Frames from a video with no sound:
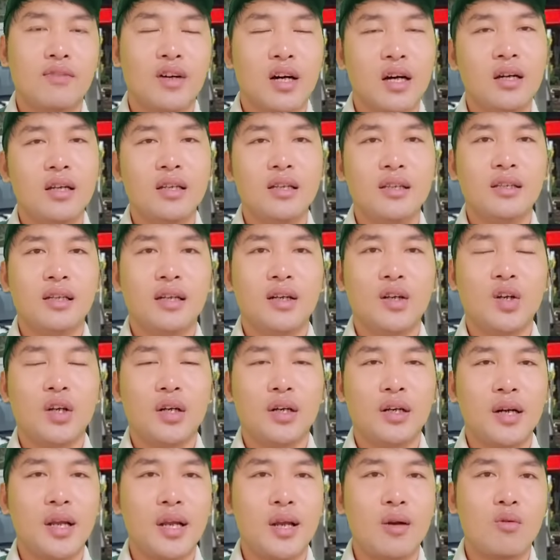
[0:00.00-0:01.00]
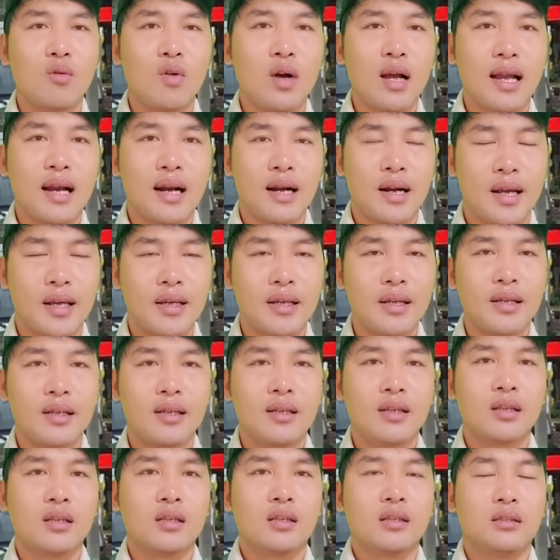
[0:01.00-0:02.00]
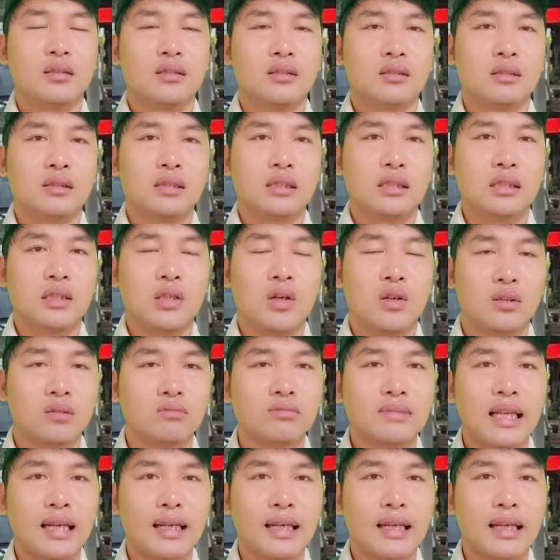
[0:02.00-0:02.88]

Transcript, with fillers: với những cái luận điệu của hàng đi cho chúng ta